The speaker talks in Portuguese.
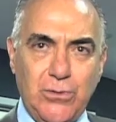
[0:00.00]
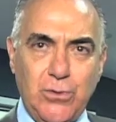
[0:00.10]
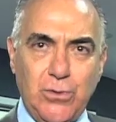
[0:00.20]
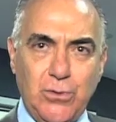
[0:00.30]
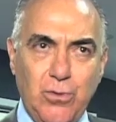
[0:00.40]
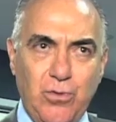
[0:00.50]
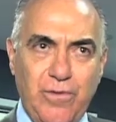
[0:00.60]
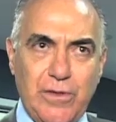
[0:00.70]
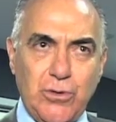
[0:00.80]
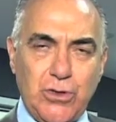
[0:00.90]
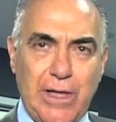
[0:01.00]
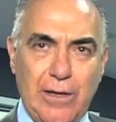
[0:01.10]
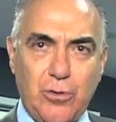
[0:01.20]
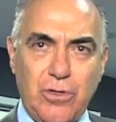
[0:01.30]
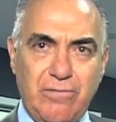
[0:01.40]
do, do governo do
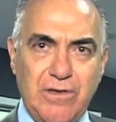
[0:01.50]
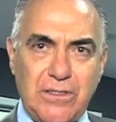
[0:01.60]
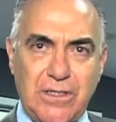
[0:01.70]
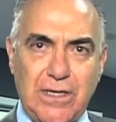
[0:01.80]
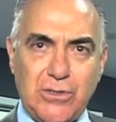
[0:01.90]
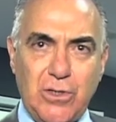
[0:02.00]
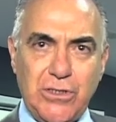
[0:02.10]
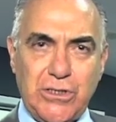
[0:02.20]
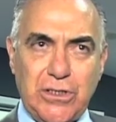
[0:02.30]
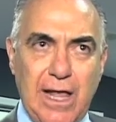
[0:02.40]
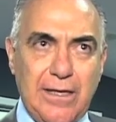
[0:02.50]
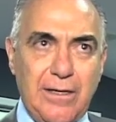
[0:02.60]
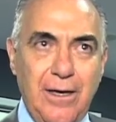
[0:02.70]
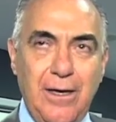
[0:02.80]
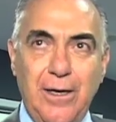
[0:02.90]
Estado toda vez que é
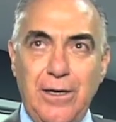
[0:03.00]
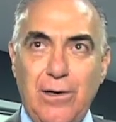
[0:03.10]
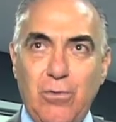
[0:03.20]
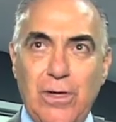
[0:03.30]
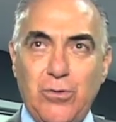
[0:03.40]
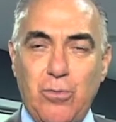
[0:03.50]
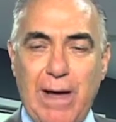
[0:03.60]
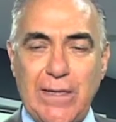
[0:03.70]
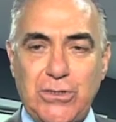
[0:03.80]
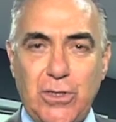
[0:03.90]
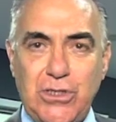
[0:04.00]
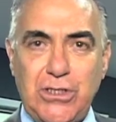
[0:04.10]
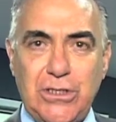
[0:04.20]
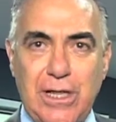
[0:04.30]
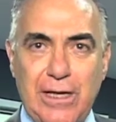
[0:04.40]
solicitada, e quanto mais
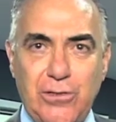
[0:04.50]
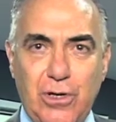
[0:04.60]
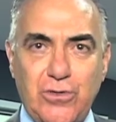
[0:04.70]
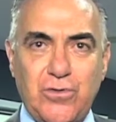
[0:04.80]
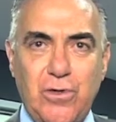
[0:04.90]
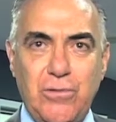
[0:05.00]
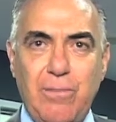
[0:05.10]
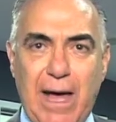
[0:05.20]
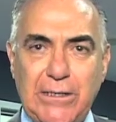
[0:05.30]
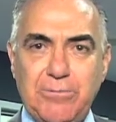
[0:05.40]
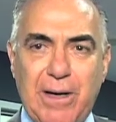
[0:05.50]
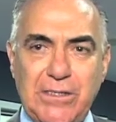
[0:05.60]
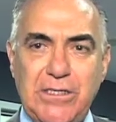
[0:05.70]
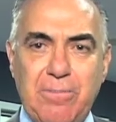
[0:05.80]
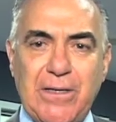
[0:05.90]
solicitado nós somos, mais
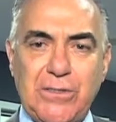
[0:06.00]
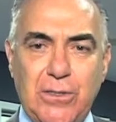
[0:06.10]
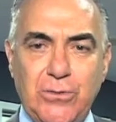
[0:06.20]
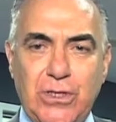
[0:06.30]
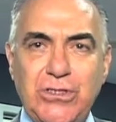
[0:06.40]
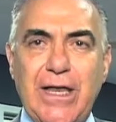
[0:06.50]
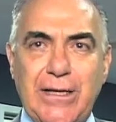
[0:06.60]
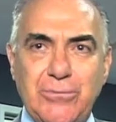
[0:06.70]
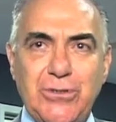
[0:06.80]
participação nós teremos.